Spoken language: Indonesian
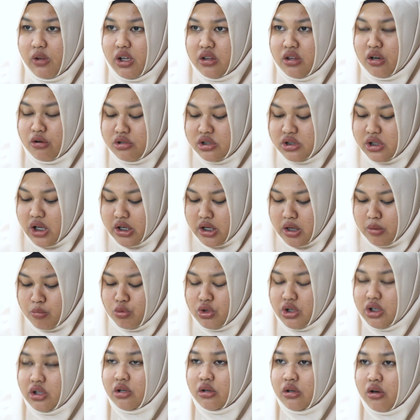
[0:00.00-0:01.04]
Terus karena
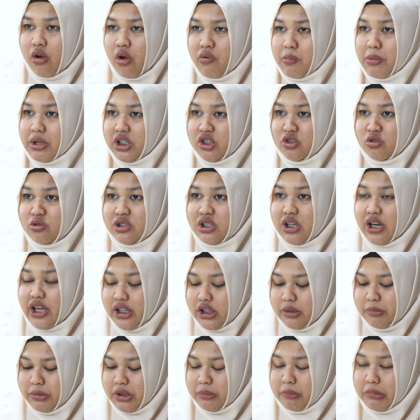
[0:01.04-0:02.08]
mungkin Opa Maltin itu selai
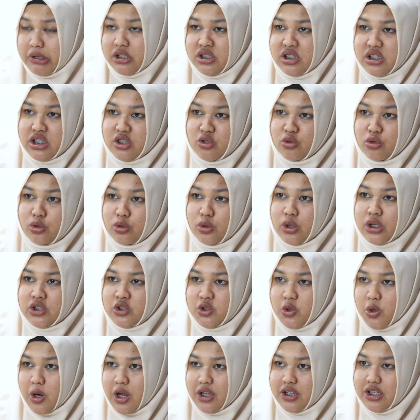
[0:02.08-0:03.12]
teman-teman, jadi tuh
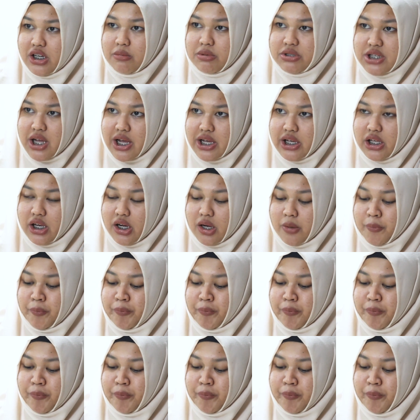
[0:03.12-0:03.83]
coklatnya lebih cair